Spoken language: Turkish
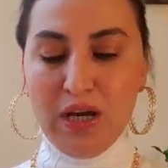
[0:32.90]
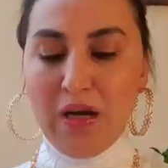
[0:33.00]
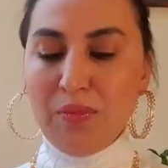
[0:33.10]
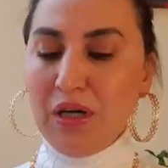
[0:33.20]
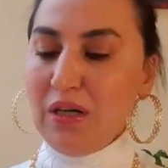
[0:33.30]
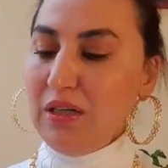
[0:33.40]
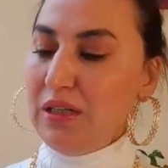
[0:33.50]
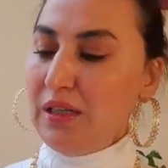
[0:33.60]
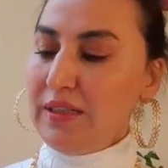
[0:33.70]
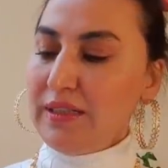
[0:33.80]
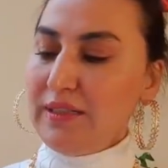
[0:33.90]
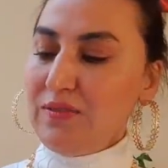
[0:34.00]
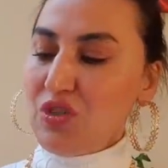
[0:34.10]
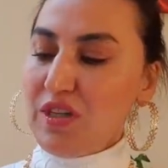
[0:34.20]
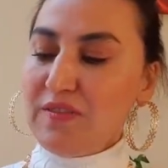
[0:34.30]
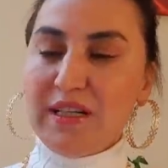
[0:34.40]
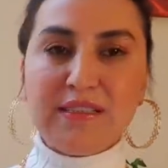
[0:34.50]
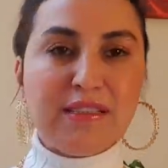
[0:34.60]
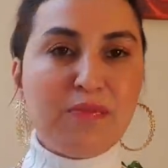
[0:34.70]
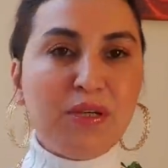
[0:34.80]
Ama e, yakın
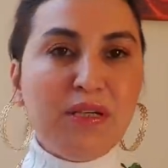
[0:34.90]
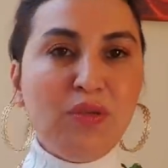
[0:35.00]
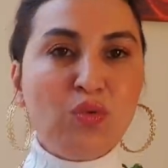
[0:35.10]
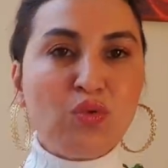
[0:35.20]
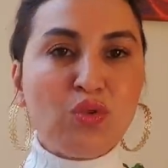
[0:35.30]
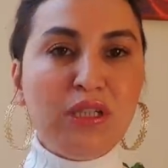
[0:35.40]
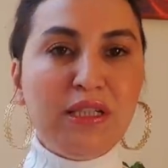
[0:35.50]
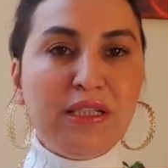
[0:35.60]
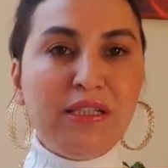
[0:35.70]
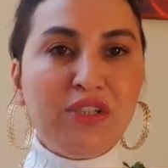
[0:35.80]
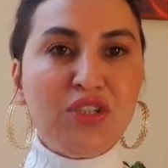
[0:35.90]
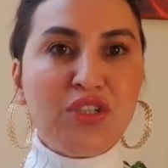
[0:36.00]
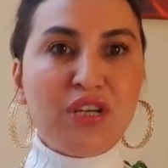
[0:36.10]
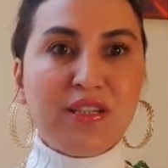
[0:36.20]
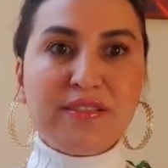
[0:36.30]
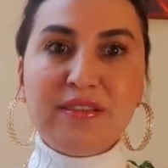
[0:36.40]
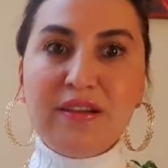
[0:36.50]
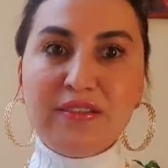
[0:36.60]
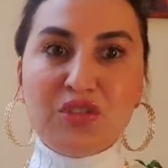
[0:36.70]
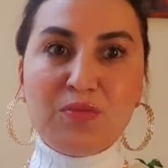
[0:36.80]
çevrenizde para konusuyla ilgili yaşayacağınız
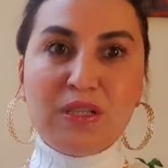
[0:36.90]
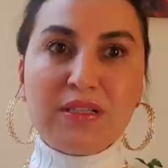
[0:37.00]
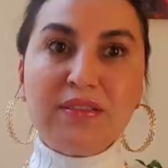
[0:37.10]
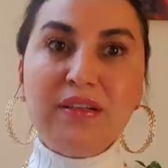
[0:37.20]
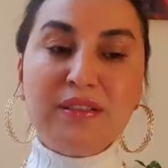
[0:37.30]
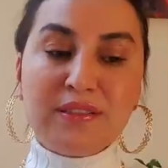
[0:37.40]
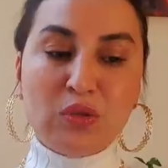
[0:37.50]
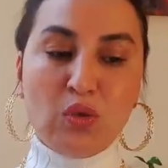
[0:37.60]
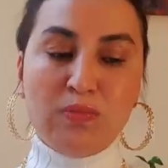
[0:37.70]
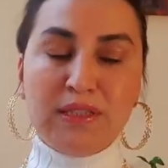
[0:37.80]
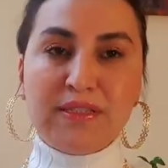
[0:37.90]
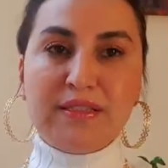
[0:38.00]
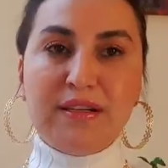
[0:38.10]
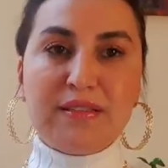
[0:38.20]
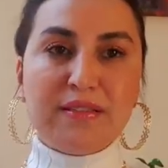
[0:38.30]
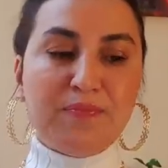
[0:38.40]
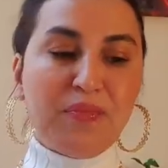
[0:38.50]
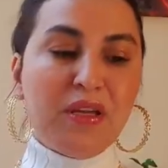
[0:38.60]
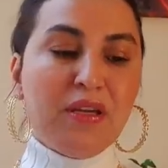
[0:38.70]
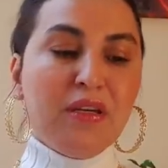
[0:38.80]
tartışmalara da hazır olmanız lazım.
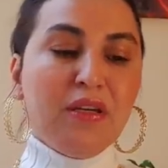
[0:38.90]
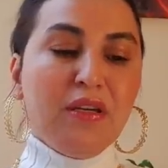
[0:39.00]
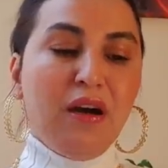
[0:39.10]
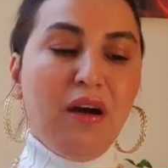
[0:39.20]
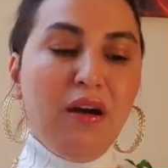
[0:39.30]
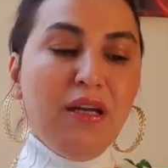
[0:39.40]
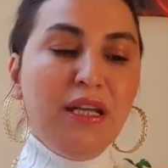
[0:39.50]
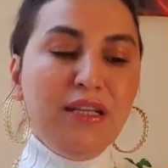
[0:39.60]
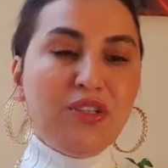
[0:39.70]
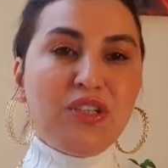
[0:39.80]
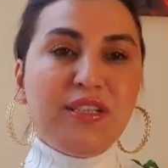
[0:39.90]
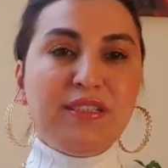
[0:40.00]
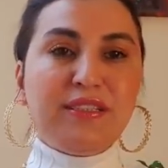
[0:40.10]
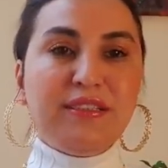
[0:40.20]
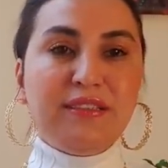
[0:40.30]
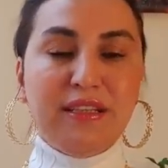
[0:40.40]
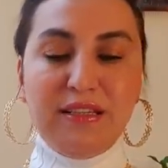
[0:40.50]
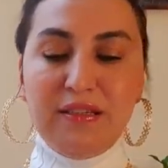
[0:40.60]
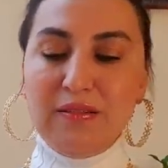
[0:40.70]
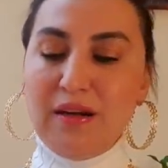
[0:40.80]
Aile
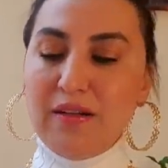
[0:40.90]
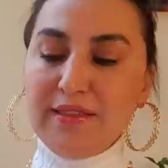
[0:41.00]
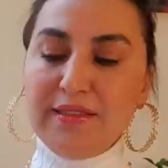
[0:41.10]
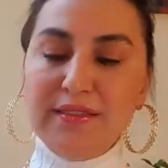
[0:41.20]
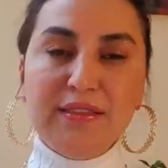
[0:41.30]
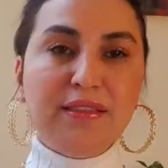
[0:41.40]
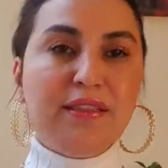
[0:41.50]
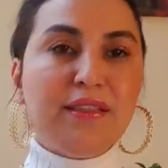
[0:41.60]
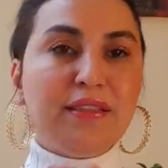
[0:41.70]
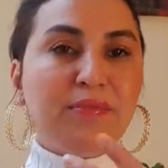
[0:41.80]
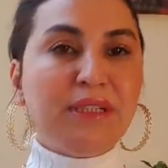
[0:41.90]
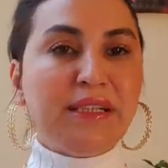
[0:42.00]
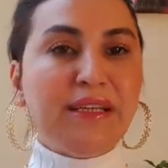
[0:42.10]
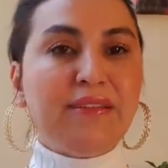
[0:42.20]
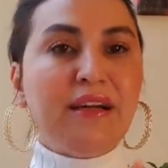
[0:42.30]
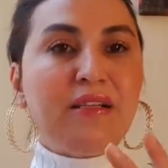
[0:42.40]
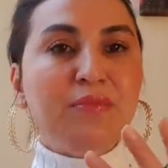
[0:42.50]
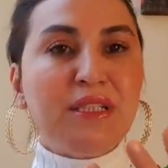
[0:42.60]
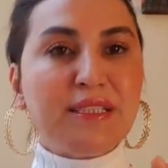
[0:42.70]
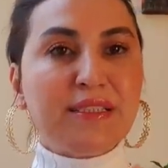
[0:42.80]
içerisinde hastalık ya da bir keder,
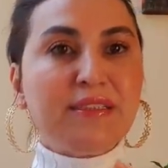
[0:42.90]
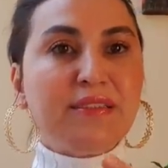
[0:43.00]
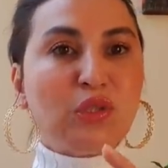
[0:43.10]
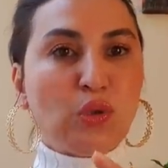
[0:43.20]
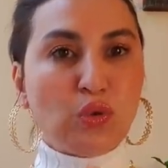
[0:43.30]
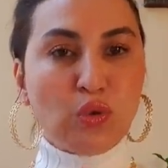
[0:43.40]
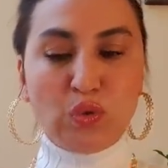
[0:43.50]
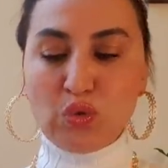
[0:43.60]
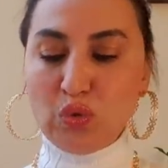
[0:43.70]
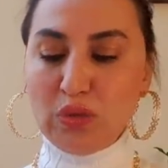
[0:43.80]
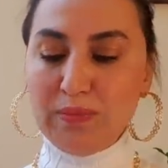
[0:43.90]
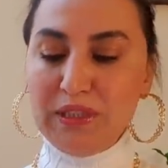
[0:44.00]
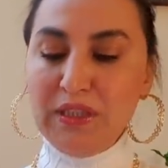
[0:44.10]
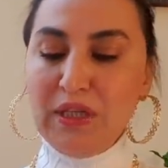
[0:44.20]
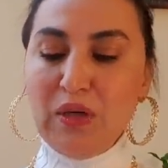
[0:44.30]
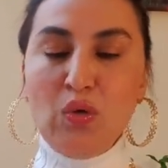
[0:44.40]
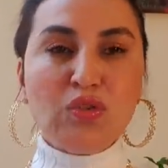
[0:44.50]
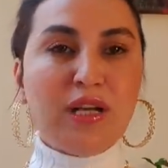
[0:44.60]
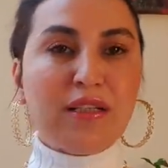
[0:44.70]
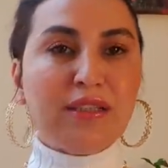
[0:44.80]
bir sıkıntı söz konusu olabilir.
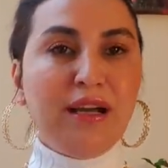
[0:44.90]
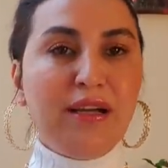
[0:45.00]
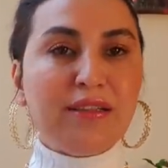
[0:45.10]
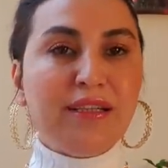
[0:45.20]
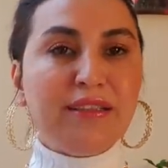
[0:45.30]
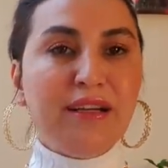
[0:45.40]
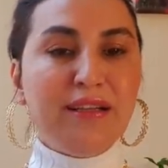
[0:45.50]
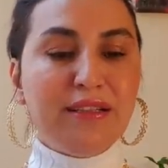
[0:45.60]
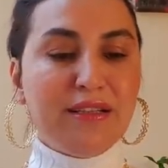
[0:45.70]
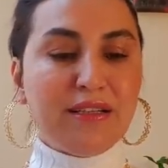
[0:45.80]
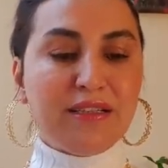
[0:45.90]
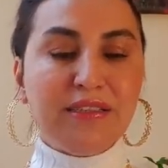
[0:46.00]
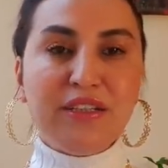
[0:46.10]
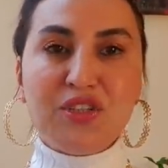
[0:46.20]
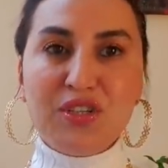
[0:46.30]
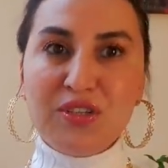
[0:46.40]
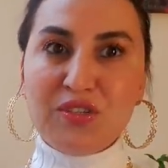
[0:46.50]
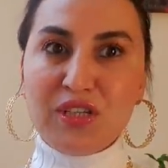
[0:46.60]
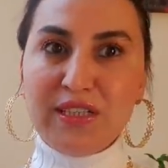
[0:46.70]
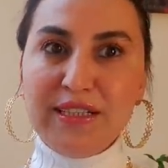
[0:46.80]
Özellikle erkeklerle alakalı
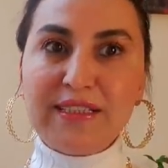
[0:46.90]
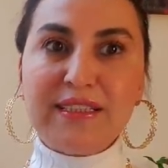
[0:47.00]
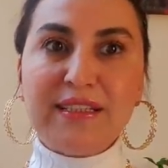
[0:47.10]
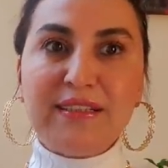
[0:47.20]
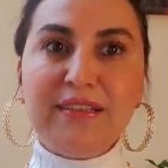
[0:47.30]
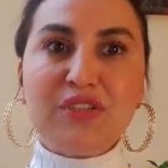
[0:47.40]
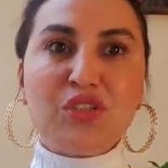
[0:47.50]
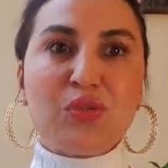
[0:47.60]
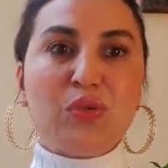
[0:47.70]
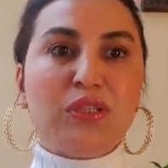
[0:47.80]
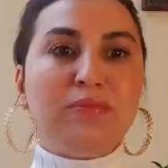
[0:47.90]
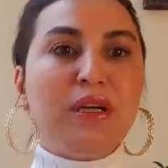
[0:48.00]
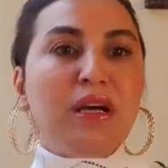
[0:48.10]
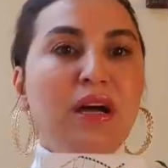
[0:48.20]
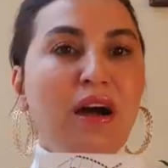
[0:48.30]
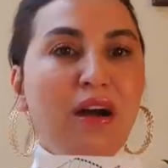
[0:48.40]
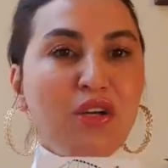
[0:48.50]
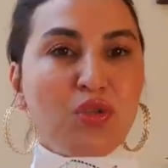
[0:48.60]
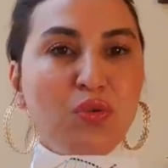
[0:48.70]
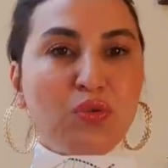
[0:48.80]
yaşanacak krizlere de açık olalım.
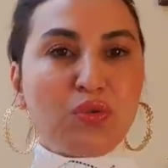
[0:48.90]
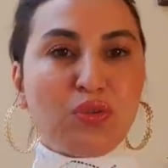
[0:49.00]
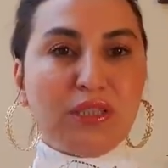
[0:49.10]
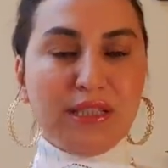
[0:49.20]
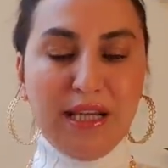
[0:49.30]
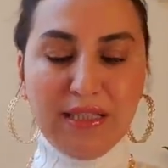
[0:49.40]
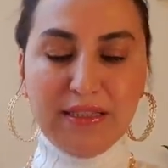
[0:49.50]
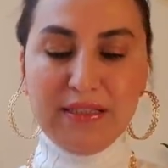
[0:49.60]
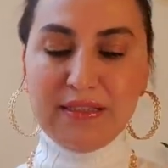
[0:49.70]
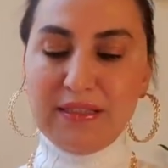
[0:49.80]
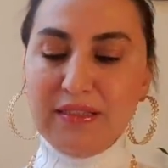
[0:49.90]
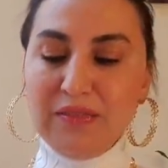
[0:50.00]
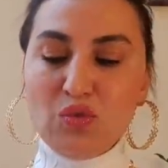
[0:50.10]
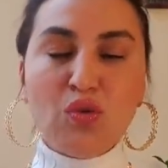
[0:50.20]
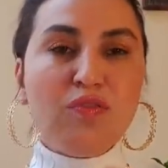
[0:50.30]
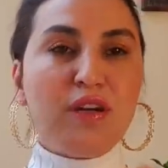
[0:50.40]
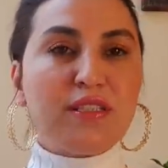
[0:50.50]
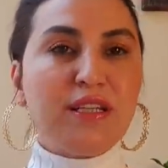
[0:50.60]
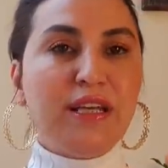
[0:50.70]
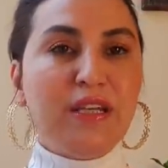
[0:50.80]
Aşk konusunda kendinizi çok
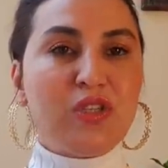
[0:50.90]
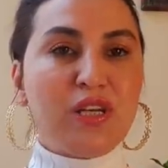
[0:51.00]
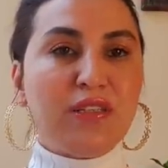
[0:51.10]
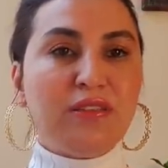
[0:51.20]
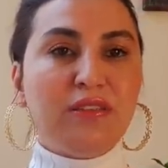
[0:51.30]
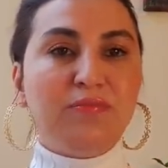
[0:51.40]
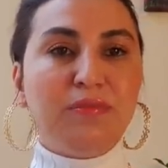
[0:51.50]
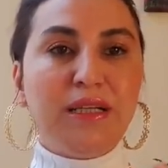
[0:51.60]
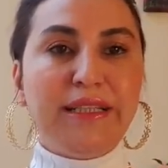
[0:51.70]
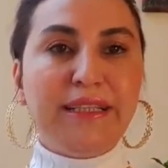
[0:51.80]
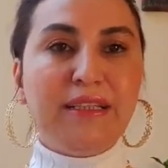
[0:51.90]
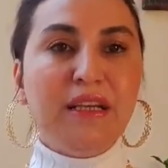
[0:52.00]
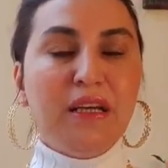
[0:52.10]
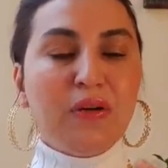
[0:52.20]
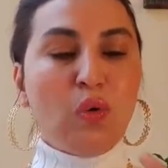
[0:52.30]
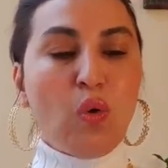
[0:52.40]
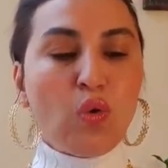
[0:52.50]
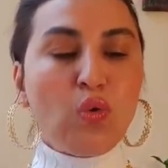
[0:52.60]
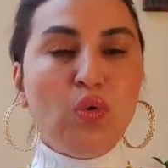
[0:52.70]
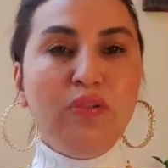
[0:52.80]
fazla heyecanlı, panik,
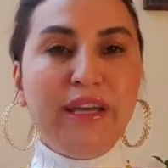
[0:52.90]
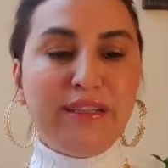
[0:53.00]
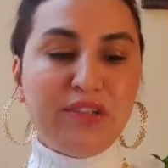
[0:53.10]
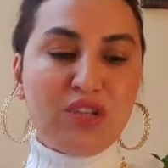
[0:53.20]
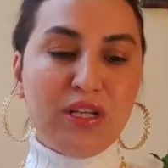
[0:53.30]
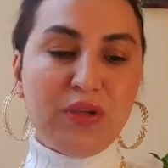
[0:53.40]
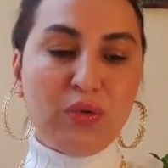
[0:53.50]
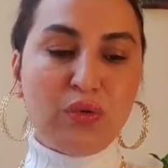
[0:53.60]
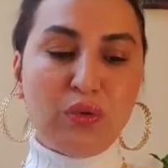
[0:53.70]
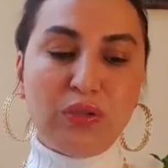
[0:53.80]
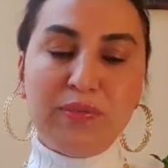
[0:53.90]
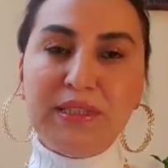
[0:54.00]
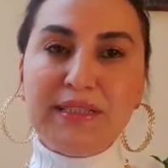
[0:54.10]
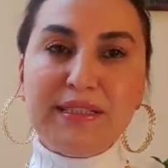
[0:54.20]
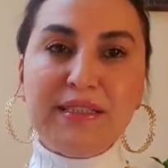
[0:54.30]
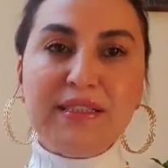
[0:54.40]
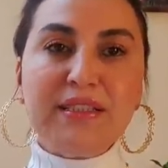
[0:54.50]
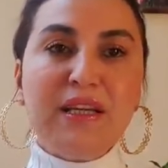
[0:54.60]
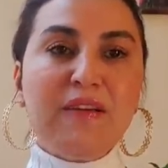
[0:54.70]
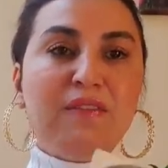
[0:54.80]
korkulu ve endişeli görüyor olabilirsiniz
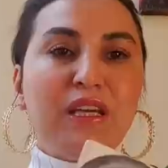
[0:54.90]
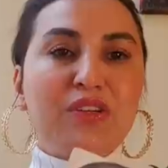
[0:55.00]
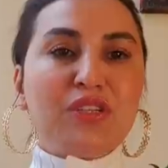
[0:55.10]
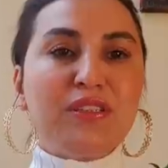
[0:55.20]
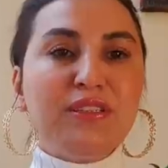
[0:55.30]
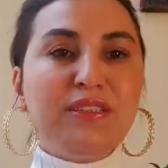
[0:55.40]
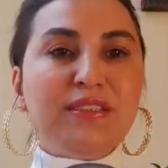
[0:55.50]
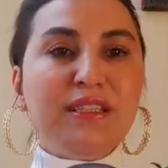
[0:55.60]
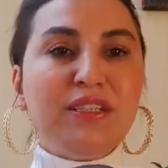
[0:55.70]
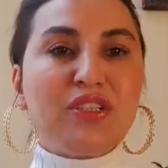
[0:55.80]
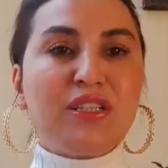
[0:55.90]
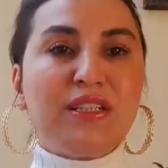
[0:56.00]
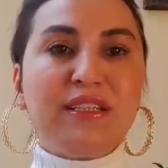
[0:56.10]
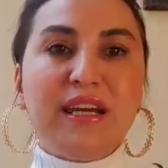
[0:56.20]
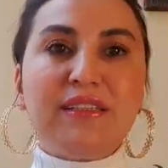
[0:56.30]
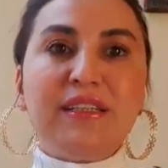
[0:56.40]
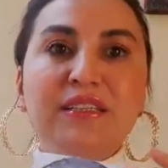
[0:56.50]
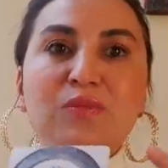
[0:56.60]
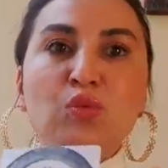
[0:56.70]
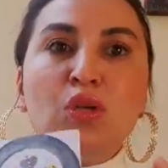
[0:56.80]
ve yaşadığınız ilişkide
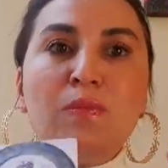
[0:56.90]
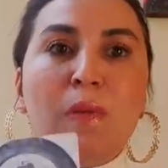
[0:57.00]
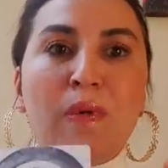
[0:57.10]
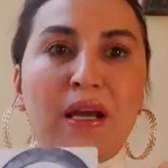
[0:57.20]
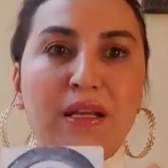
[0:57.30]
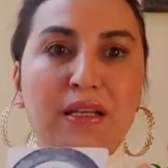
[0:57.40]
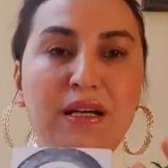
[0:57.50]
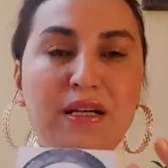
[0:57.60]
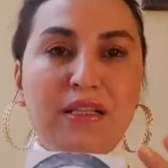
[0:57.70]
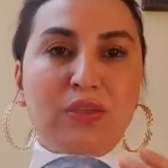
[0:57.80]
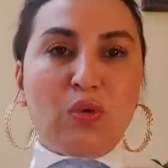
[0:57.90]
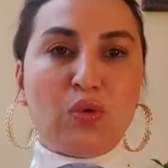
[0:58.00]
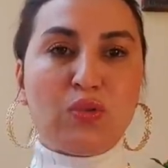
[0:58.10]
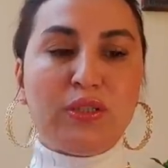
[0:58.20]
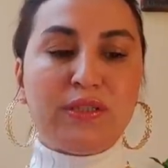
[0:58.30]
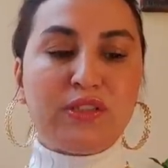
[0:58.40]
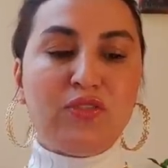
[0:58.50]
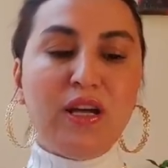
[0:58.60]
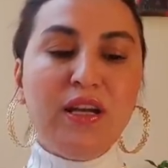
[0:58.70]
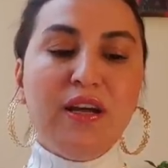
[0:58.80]
kendinizi bulamamayla alakalı korkularınız
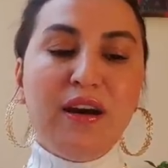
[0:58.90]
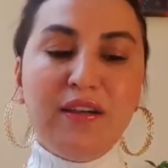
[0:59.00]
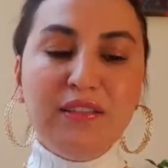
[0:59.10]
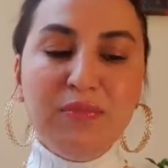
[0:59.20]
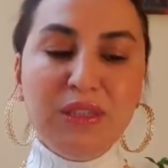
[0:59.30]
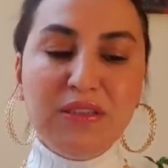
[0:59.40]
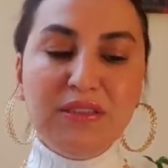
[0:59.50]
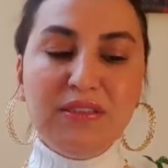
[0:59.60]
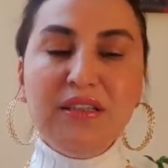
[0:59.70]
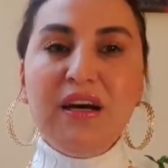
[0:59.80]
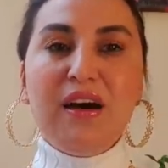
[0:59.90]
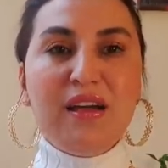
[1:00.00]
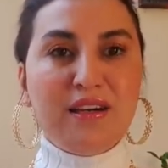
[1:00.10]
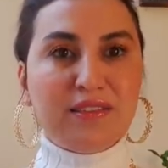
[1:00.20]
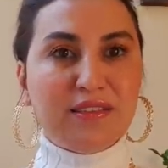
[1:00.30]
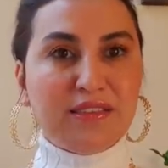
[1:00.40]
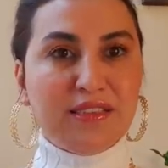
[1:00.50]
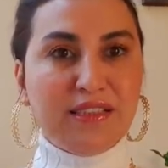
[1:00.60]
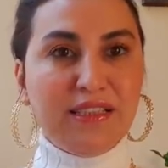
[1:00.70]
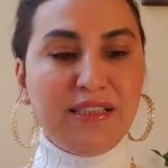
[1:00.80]
var. Adım atın hayatınızdaki